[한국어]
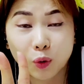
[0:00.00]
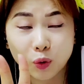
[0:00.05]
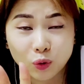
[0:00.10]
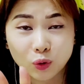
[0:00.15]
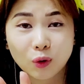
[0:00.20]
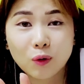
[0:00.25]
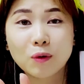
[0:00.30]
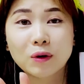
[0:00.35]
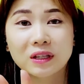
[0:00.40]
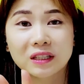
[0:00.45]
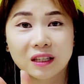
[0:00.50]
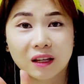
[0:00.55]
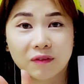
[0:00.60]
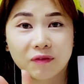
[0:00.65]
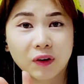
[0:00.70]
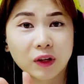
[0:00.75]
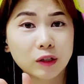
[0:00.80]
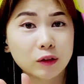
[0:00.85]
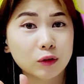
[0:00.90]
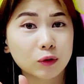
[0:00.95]
보통 이제
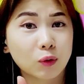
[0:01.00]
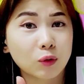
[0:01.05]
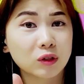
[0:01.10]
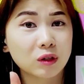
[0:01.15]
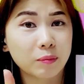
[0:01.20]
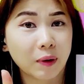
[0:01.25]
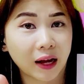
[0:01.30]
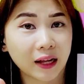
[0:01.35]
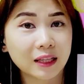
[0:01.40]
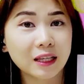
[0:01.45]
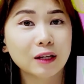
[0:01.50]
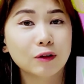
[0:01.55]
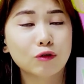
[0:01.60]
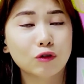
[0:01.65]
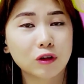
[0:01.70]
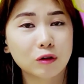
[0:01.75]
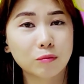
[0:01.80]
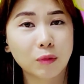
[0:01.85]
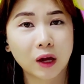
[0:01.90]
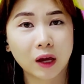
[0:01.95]
파닉스 교재 많이
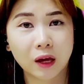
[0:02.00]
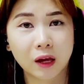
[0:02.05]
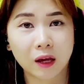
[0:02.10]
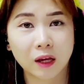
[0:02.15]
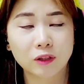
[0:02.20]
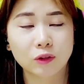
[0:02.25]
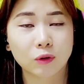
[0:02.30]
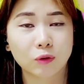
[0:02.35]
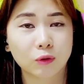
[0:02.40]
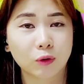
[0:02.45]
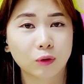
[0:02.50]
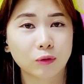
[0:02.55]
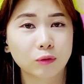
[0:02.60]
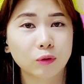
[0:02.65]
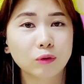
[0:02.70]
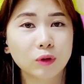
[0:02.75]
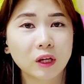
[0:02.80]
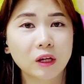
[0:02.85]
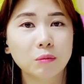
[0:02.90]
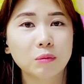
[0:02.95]
구입하셨던
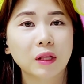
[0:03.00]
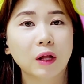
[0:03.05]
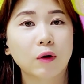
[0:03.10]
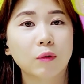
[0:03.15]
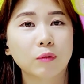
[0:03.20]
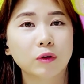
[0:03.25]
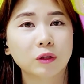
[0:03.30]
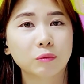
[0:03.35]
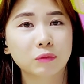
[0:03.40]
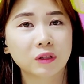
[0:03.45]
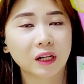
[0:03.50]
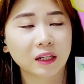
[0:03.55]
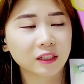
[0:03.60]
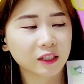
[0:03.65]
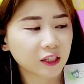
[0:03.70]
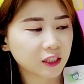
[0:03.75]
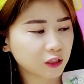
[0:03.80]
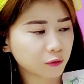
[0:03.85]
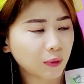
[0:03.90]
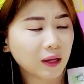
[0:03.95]
선생님이나 어머님들
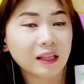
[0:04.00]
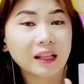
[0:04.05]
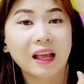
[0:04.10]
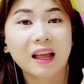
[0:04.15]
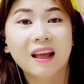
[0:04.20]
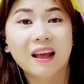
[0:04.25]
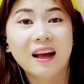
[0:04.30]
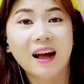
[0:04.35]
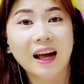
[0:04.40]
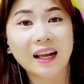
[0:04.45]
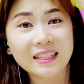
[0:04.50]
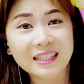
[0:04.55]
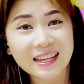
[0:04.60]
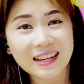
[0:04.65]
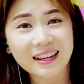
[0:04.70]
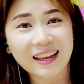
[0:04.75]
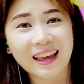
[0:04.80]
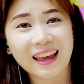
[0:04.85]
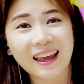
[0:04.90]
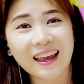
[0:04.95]
아시겠지만 한
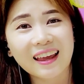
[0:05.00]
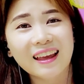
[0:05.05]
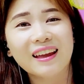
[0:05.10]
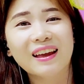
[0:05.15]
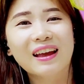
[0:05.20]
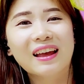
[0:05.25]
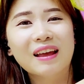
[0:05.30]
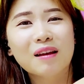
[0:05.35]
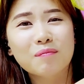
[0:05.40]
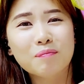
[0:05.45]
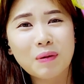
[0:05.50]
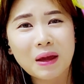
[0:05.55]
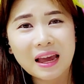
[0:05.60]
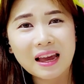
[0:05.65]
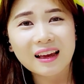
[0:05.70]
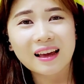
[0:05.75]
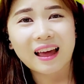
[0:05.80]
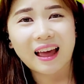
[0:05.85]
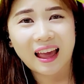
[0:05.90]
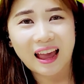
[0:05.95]
장에 big
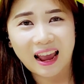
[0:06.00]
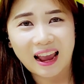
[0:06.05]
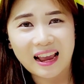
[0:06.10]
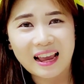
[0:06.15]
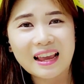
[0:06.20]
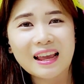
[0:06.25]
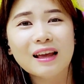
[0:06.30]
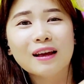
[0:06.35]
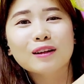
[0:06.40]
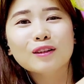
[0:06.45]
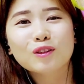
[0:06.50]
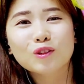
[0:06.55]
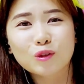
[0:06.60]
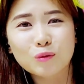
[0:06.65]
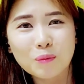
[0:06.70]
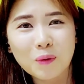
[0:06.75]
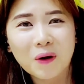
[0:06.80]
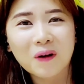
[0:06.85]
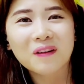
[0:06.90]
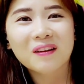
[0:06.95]
A,
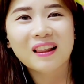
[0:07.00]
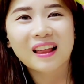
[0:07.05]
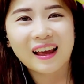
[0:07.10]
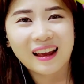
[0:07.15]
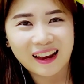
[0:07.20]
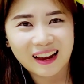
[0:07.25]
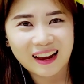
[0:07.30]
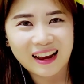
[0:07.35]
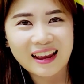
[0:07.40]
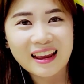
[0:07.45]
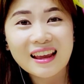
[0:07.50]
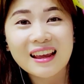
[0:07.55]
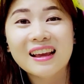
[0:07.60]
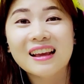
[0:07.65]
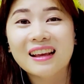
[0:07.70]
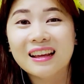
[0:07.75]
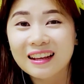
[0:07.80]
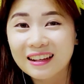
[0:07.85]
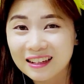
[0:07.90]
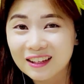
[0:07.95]
small A
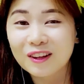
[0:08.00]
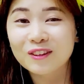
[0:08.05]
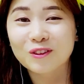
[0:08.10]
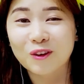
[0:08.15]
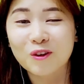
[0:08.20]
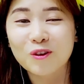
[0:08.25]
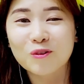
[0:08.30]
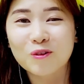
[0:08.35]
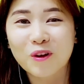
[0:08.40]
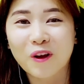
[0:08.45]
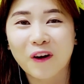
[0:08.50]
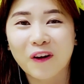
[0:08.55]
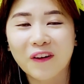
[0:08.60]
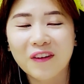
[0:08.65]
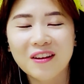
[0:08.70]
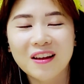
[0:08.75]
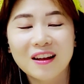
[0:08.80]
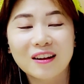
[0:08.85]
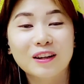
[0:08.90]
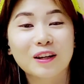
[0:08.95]
그려져
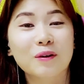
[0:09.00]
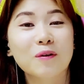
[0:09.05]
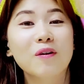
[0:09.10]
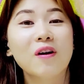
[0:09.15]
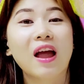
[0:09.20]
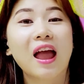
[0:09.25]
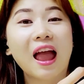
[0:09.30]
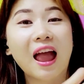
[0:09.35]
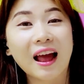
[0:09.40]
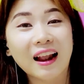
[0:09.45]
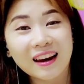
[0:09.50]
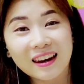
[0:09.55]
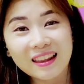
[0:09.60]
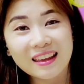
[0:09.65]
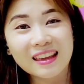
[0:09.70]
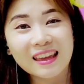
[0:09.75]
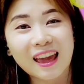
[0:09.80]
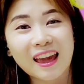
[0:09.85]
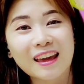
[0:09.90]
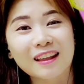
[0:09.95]
있고요. 그리고
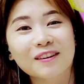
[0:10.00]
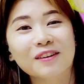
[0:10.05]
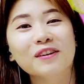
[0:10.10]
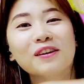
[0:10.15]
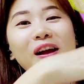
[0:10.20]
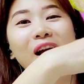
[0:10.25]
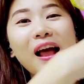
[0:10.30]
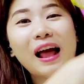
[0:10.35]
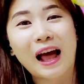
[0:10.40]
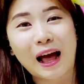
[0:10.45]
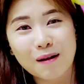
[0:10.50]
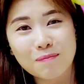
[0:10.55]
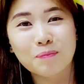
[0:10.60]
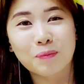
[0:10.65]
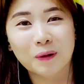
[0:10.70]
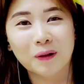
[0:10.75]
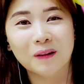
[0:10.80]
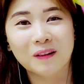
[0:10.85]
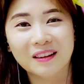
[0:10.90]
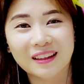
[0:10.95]
alligator,
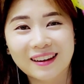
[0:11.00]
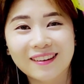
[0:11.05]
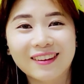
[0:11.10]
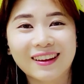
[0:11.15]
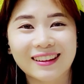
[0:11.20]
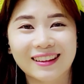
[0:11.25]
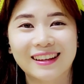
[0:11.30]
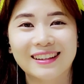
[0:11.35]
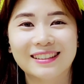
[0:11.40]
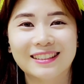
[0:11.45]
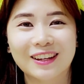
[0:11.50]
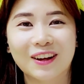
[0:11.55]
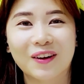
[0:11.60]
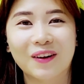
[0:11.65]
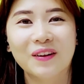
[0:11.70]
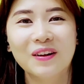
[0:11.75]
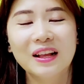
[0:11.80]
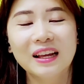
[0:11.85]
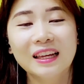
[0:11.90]
apple 이렇게 돼 있죠.